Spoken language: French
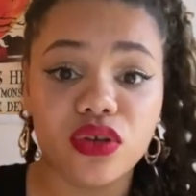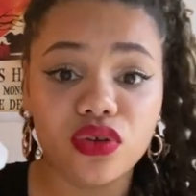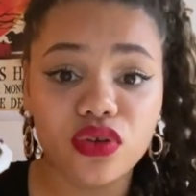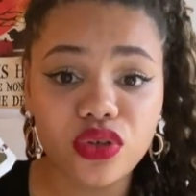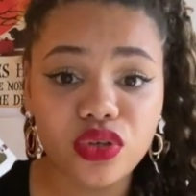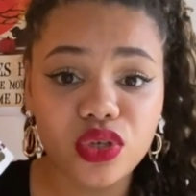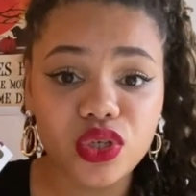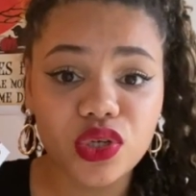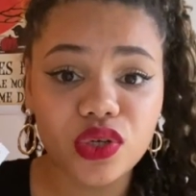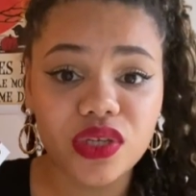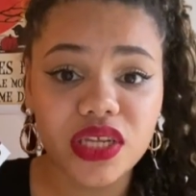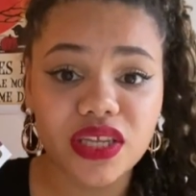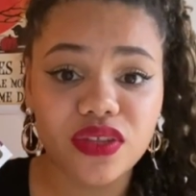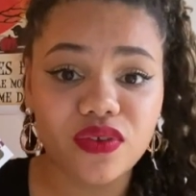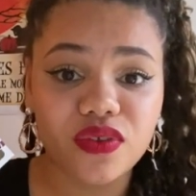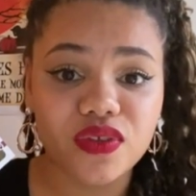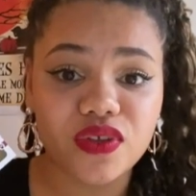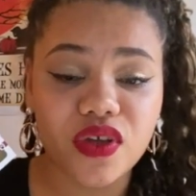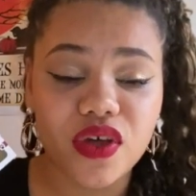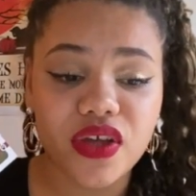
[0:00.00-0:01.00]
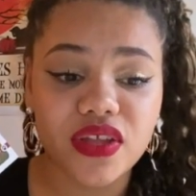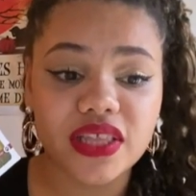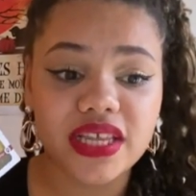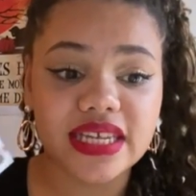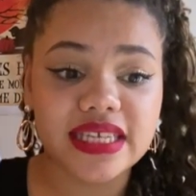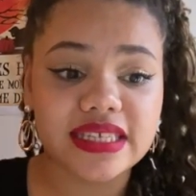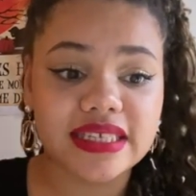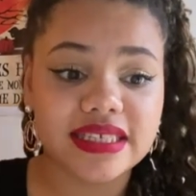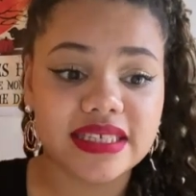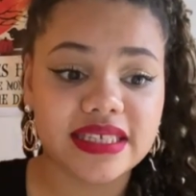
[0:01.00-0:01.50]
Une journée d'automne,
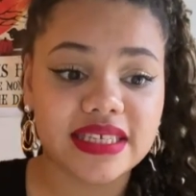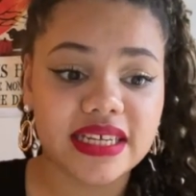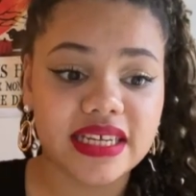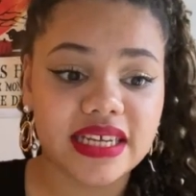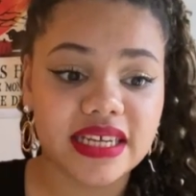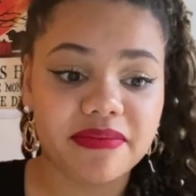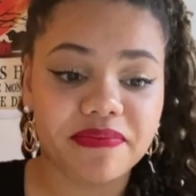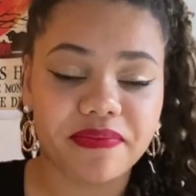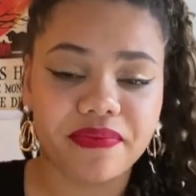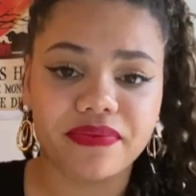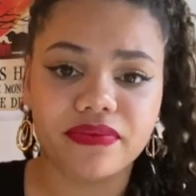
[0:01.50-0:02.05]
c'est...